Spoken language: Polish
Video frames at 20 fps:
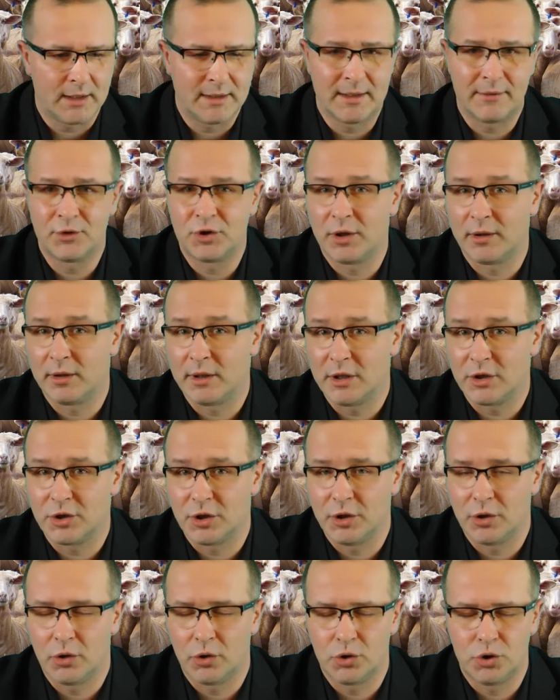zawsze
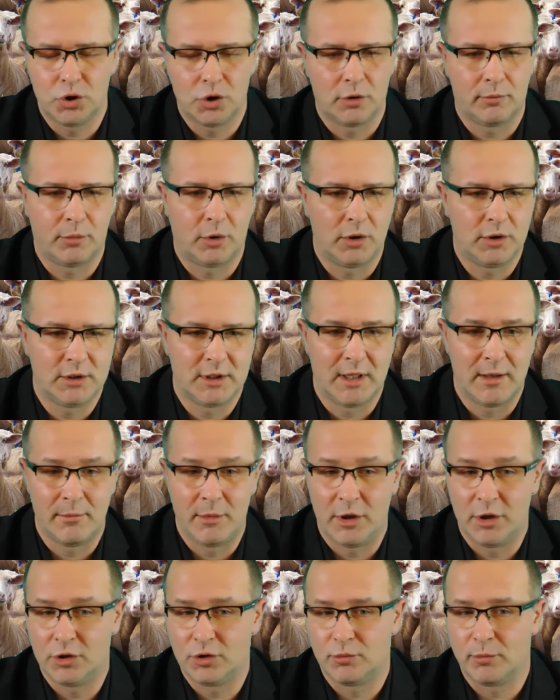jeżeli chodzi o polskie,
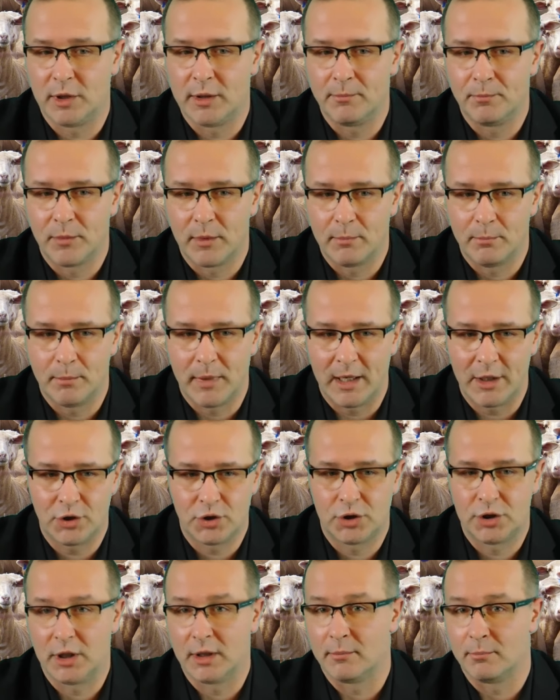mieliśmy
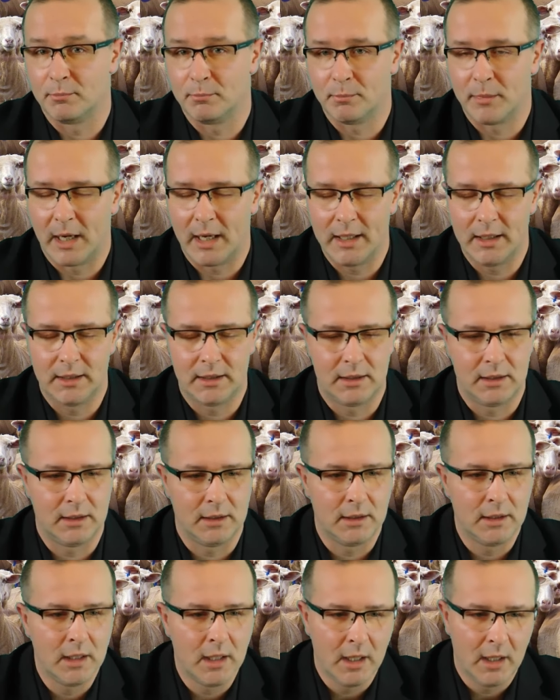baśnie, bajki.